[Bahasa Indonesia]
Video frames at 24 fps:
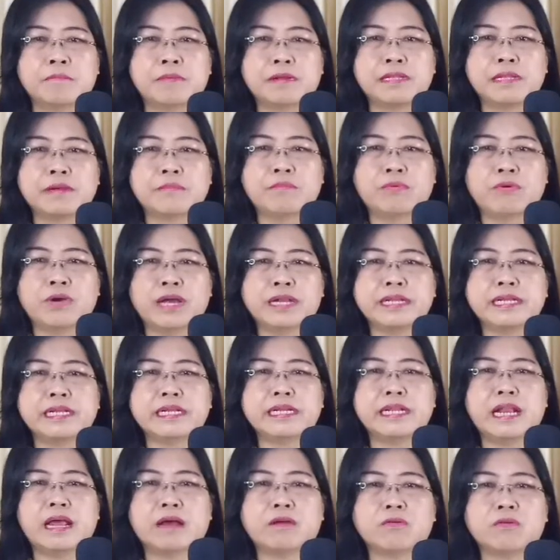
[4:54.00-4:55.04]
Penyembuhan yang
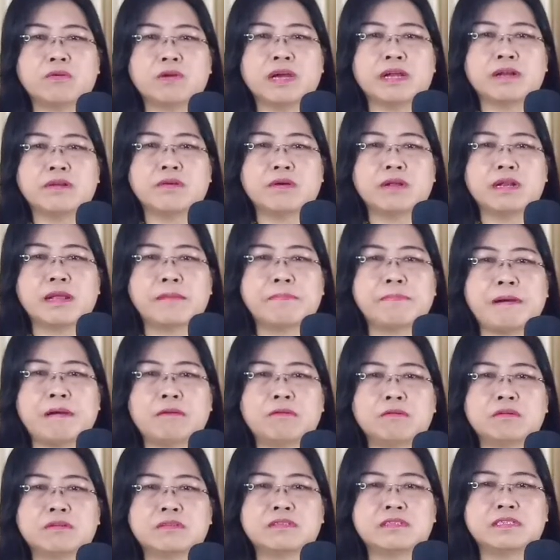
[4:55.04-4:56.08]
dilakukan oleh
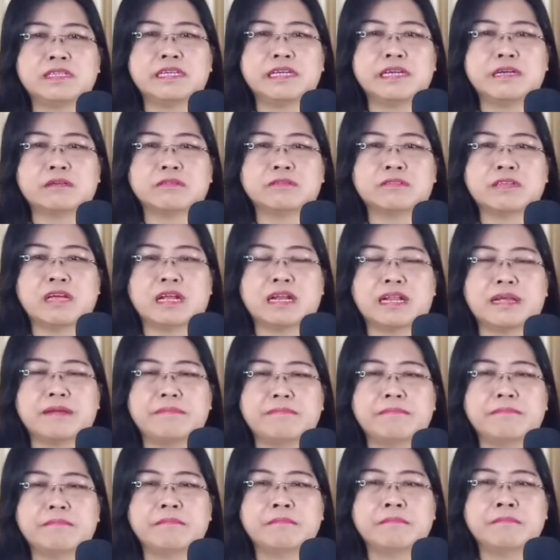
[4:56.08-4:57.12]
Paulus di
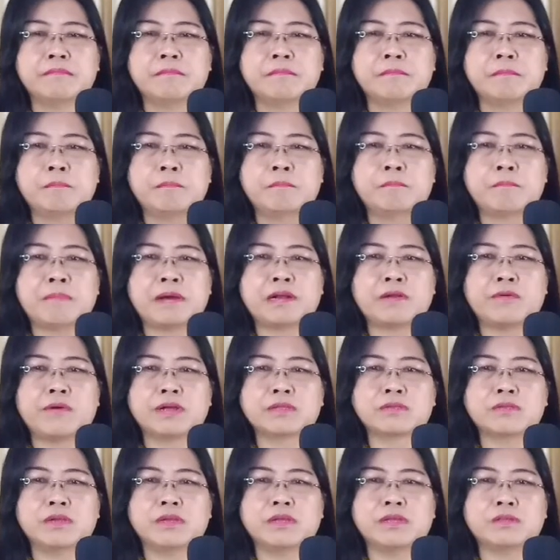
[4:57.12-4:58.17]
Yerusalem pada
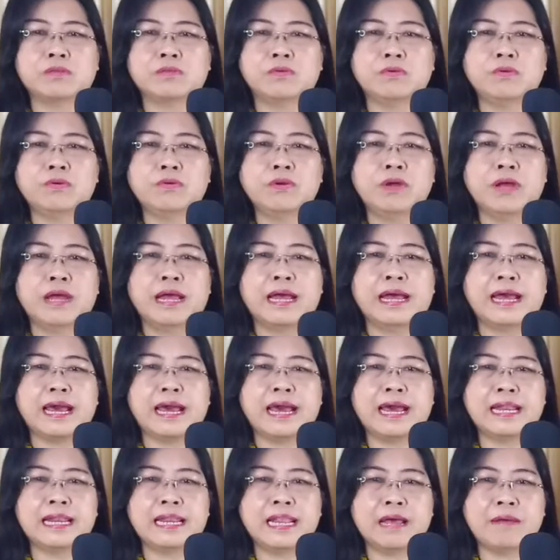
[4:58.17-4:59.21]
waktu itu
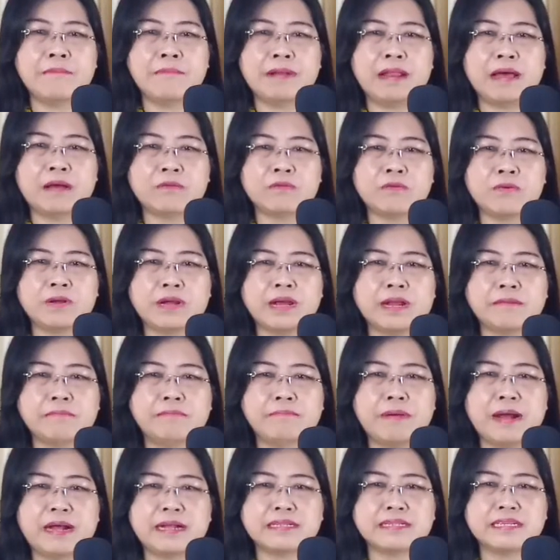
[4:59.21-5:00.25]
Allah melakukan
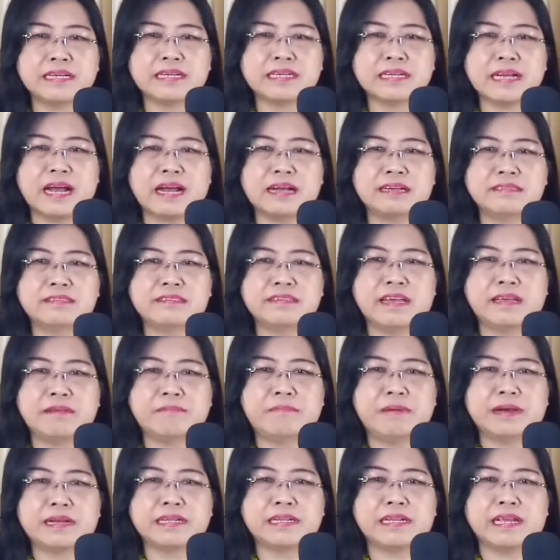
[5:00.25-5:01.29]
banyak
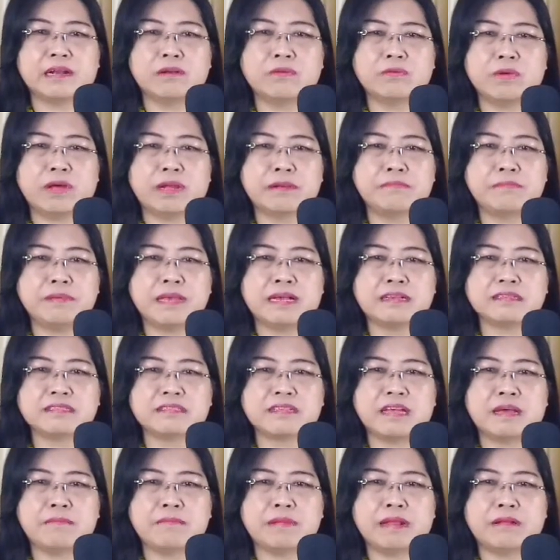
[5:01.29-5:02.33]
keajaiban yang luar
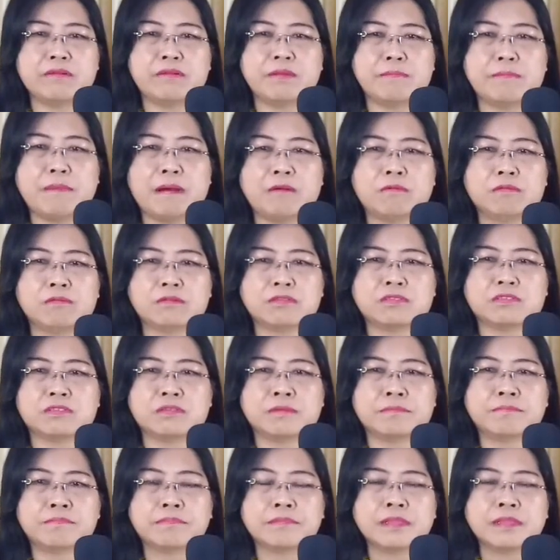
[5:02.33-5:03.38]
biasa melalui Paulus.